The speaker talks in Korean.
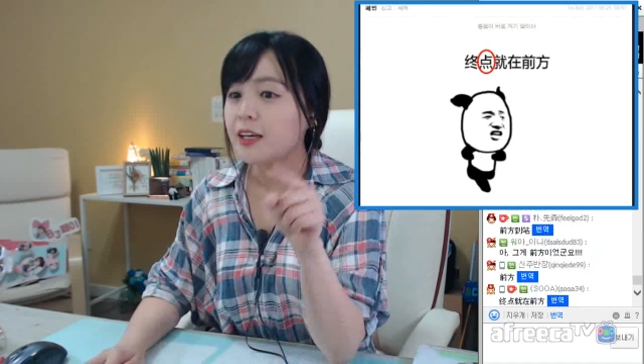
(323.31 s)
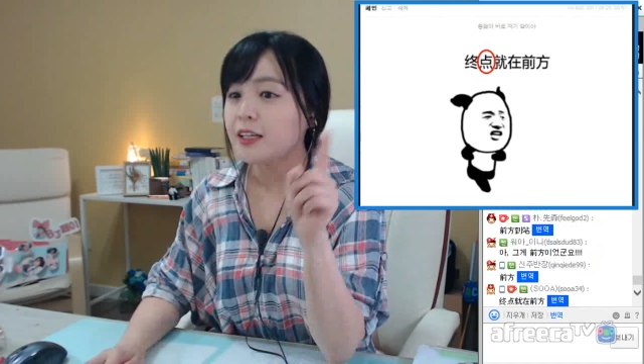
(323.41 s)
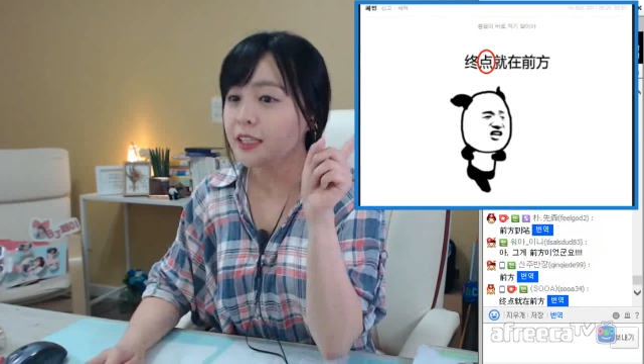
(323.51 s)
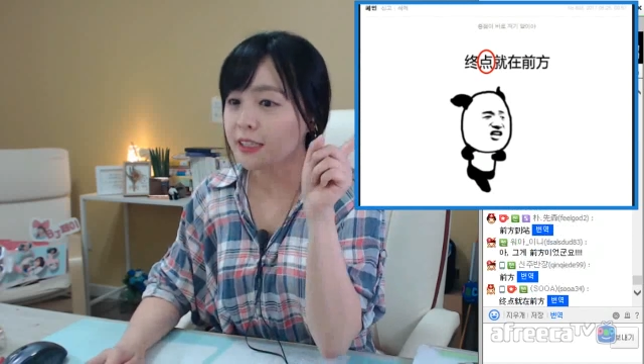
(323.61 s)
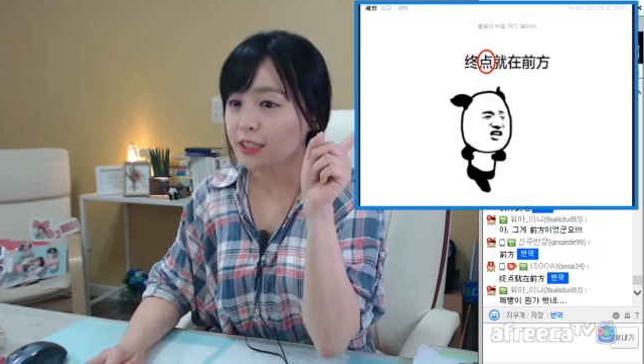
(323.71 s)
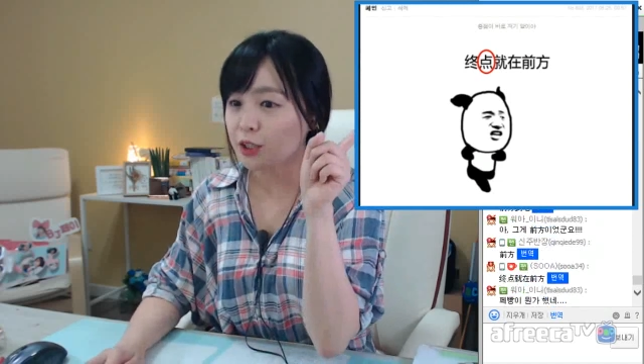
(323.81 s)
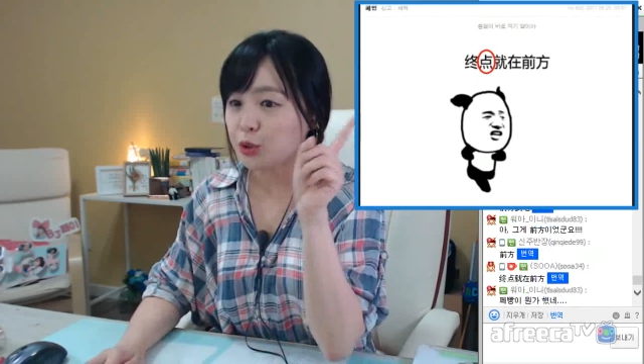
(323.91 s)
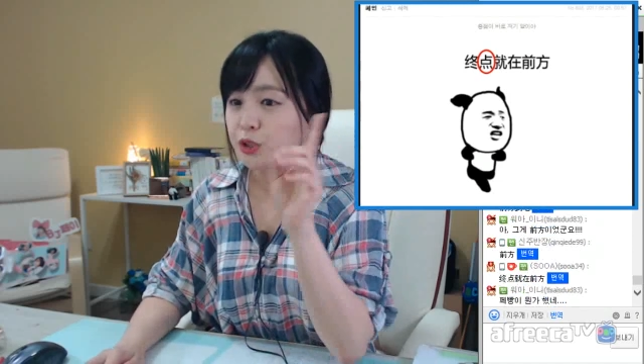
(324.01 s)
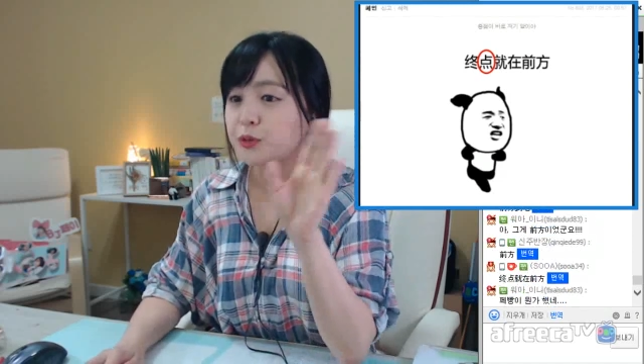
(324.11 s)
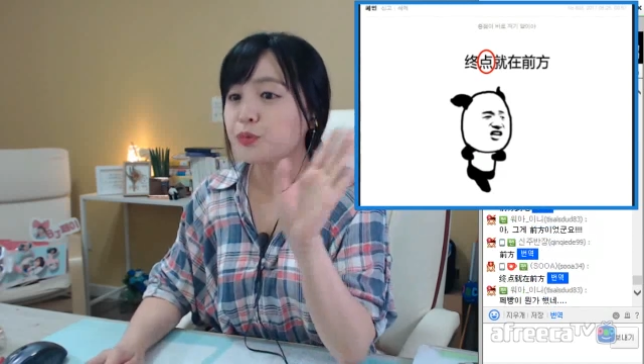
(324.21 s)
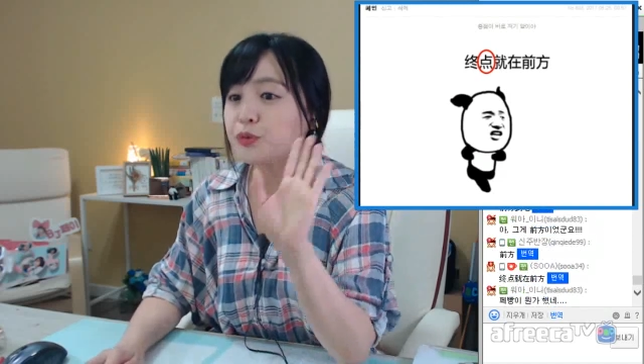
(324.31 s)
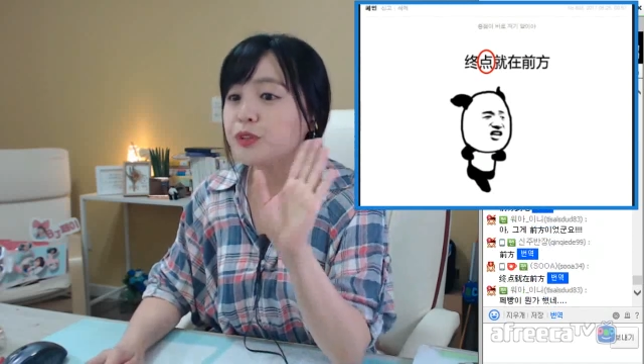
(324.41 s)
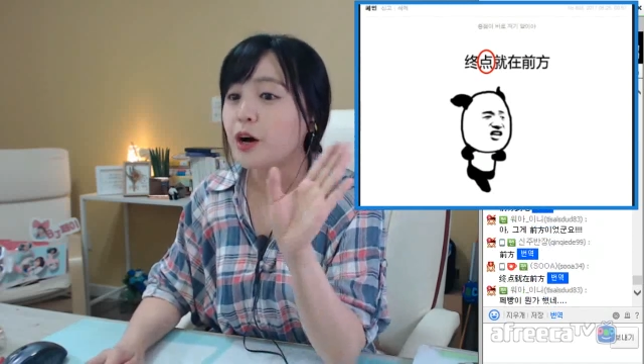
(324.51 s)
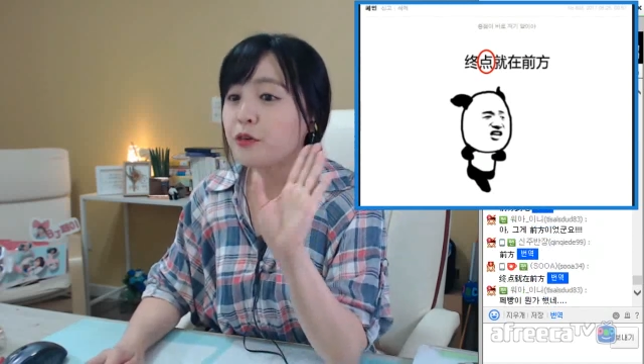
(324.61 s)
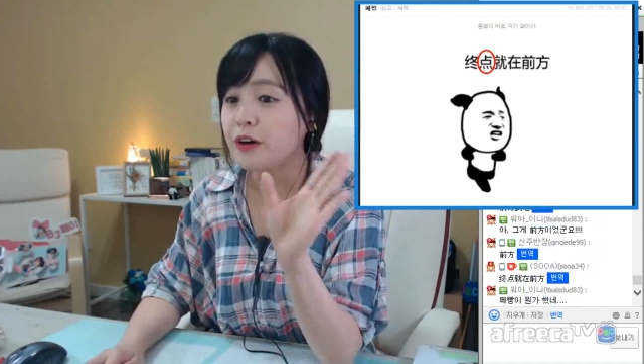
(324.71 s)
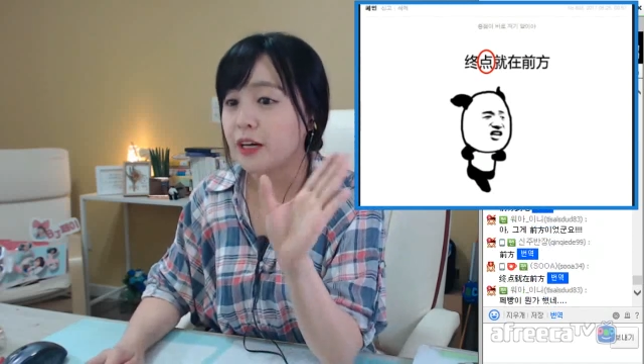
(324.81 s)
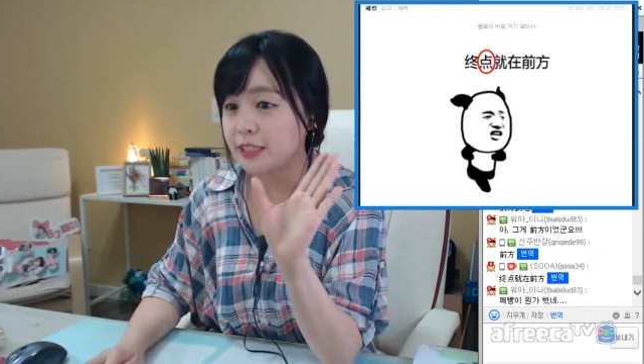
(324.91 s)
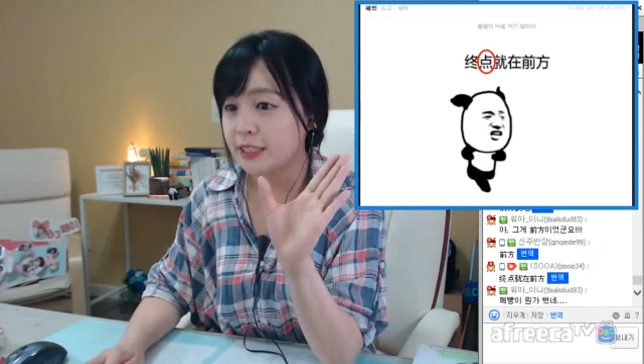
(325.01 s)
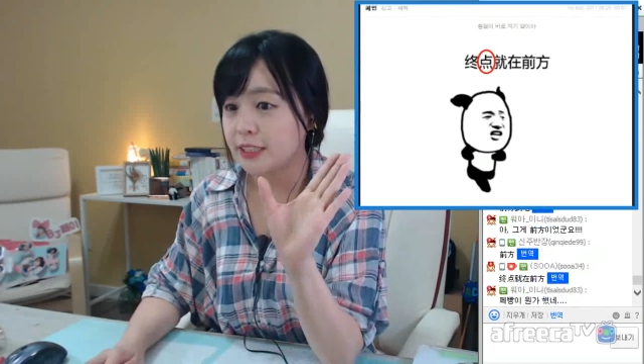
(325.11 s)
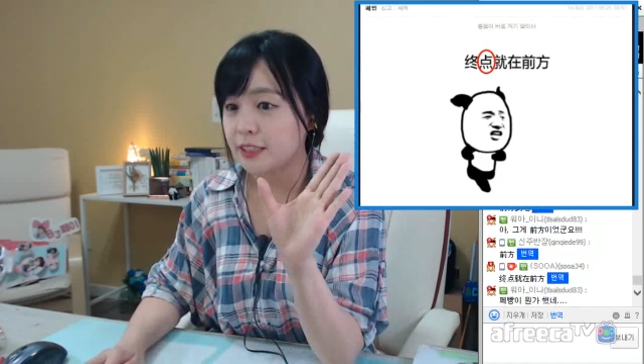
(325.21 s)

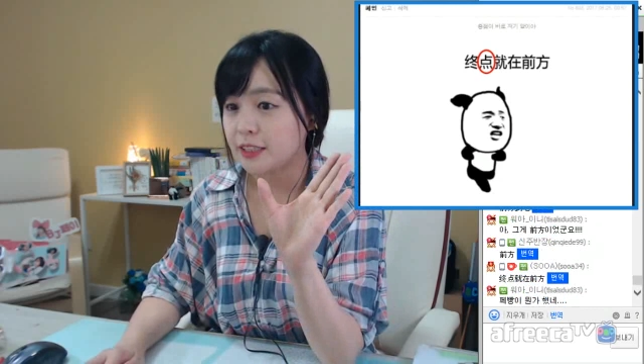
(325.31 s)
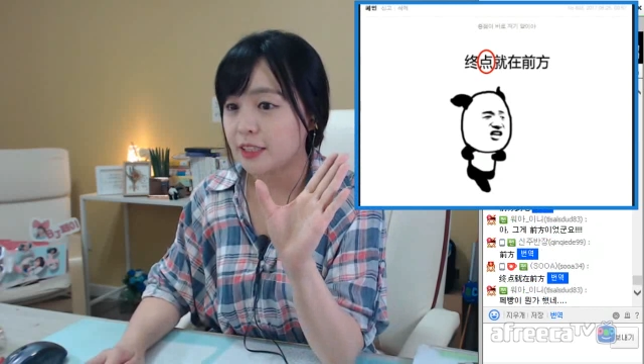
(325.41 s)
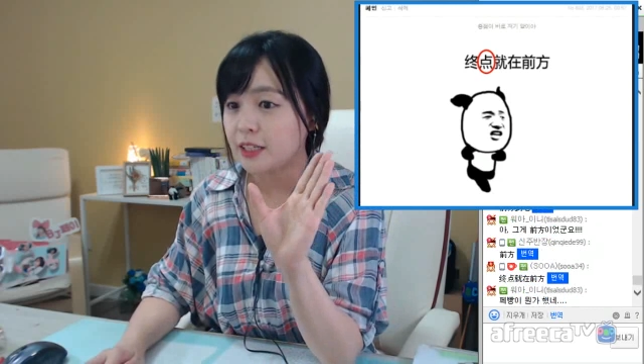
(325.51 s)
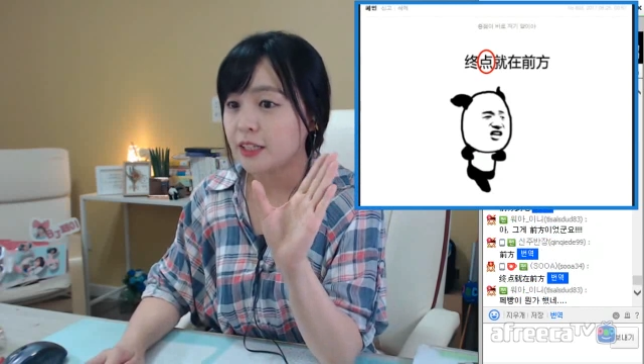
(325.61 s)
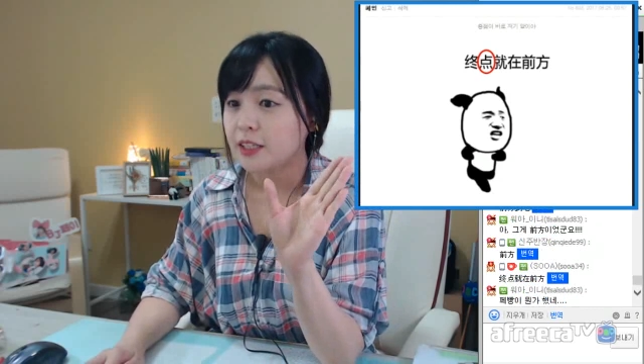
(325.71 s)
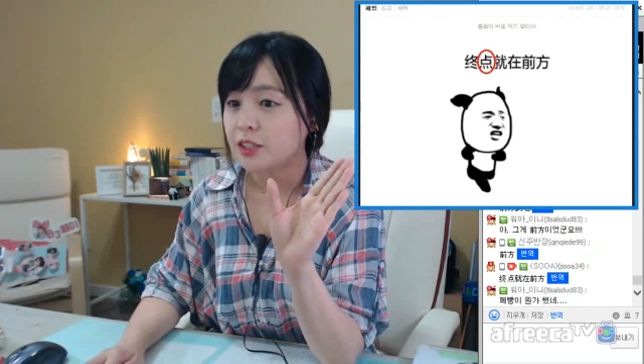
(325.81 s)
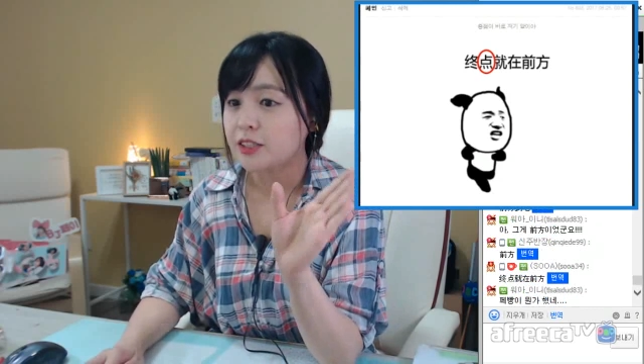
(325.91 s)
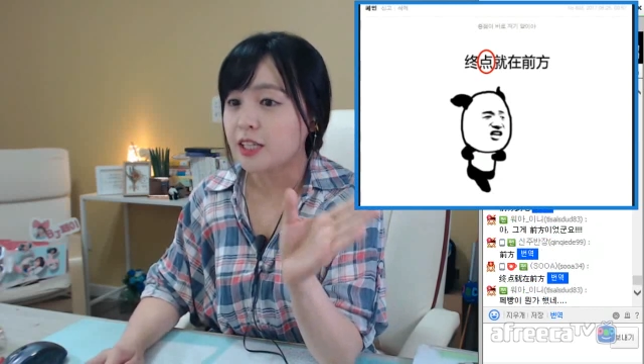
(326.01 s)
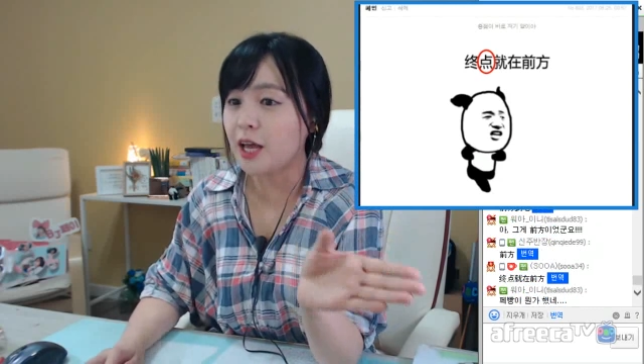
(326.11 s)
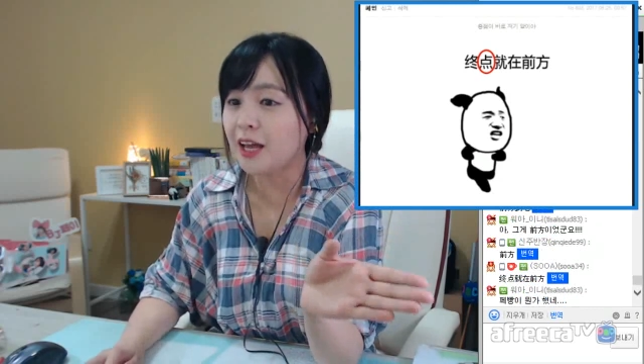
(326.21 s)
意思就是不要放弃。제